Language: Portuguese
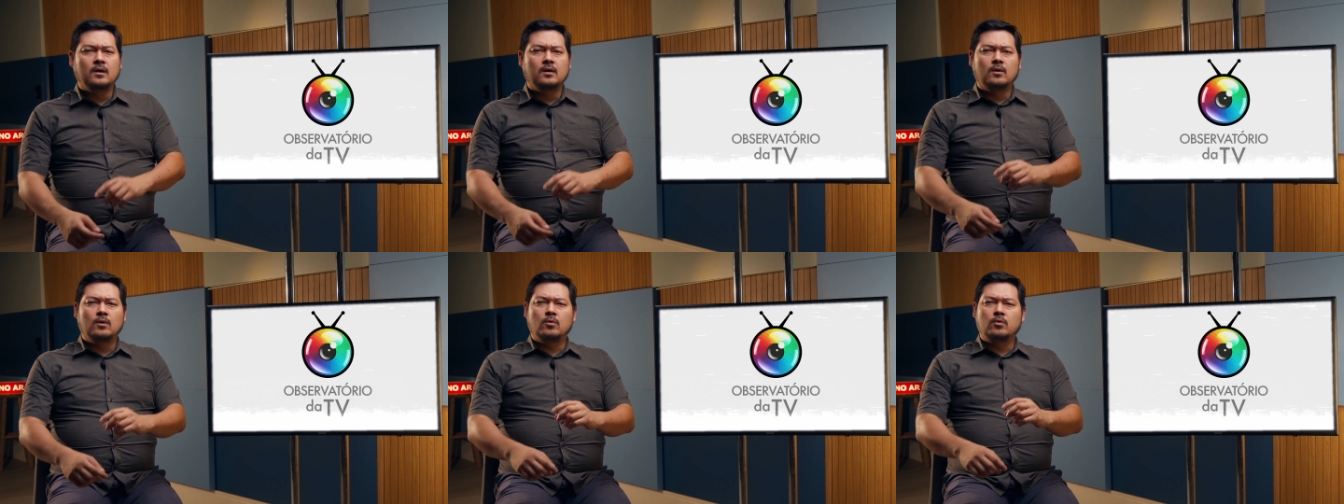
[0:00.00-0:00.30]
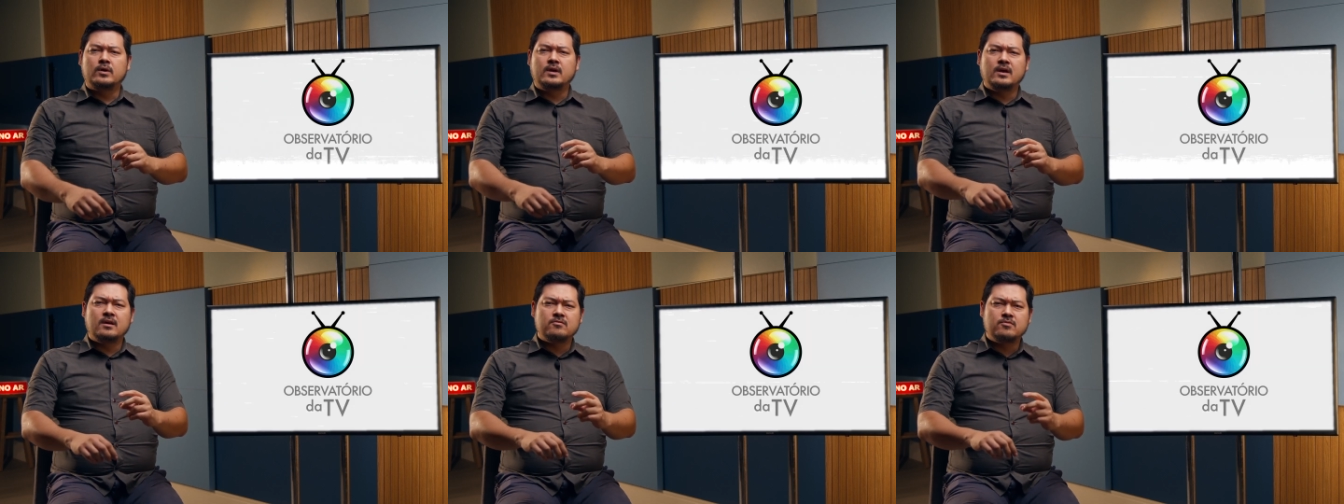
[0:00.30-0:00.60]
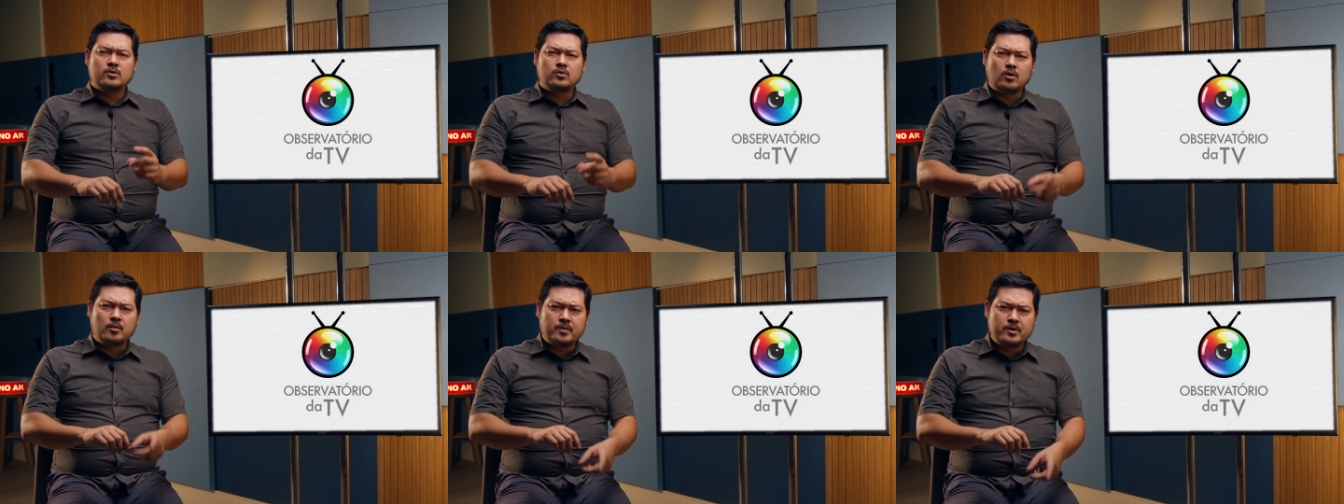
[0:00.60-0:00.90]
o que
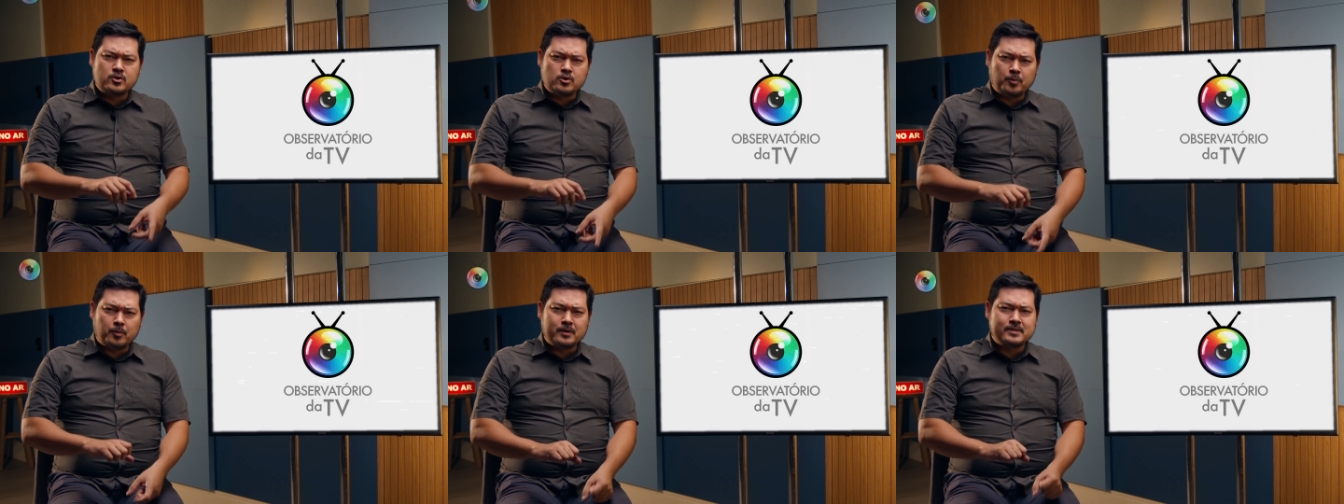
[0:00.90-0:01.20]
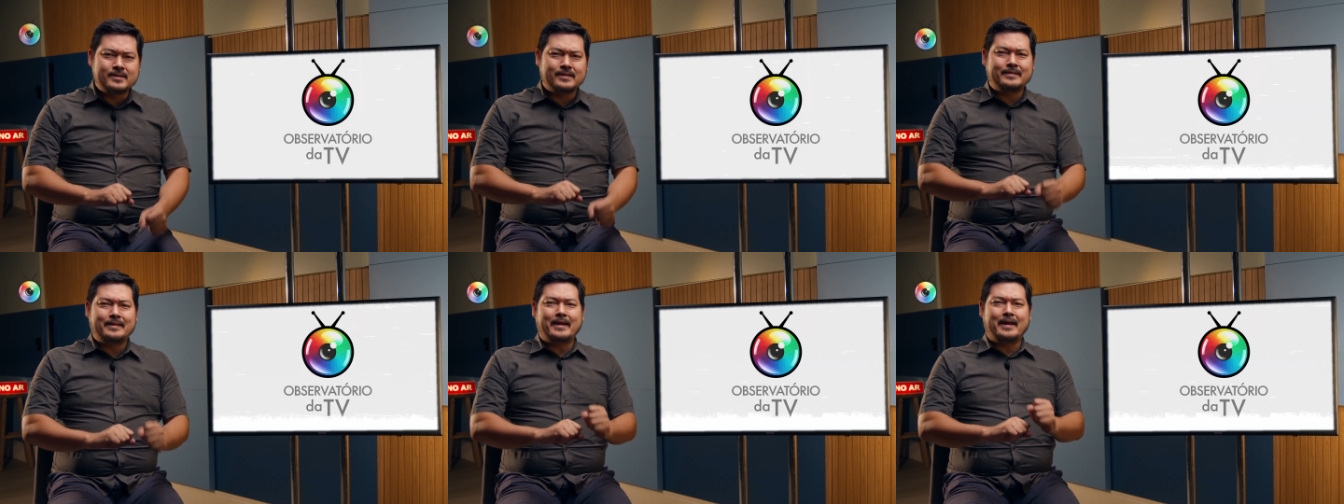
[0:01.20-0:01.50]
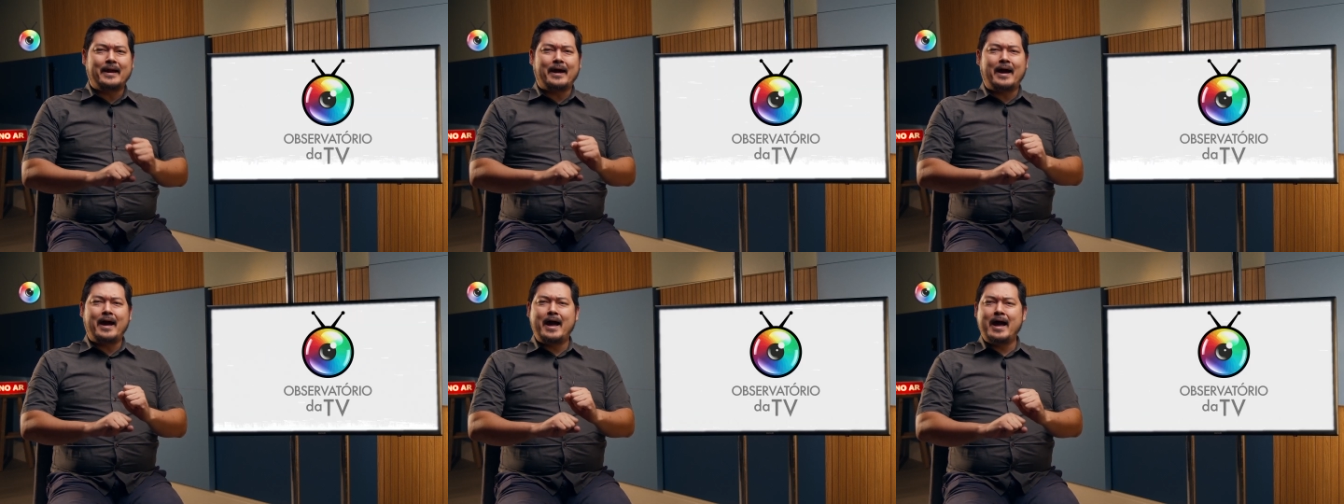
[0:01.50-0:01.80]
eventualmente eu possa ter
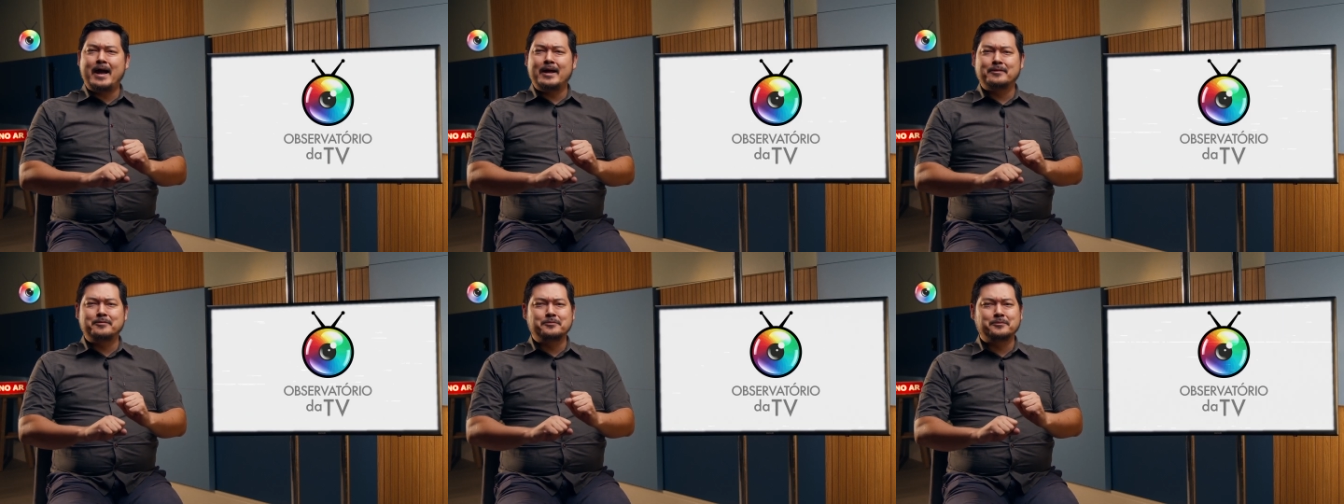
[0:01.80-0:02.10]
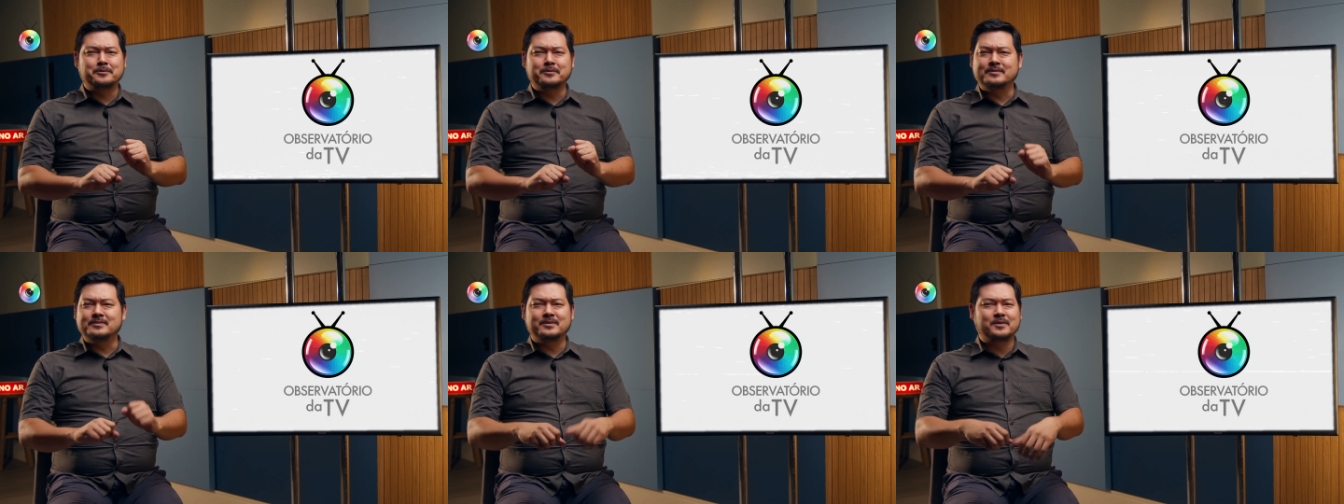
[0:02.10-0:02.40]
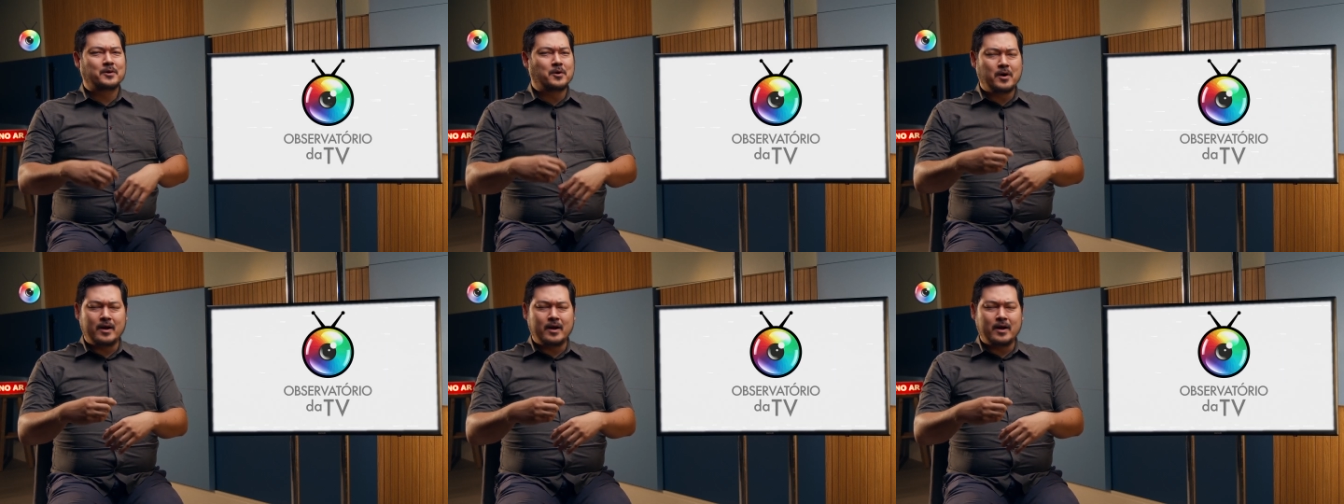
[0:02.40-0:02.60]
errado,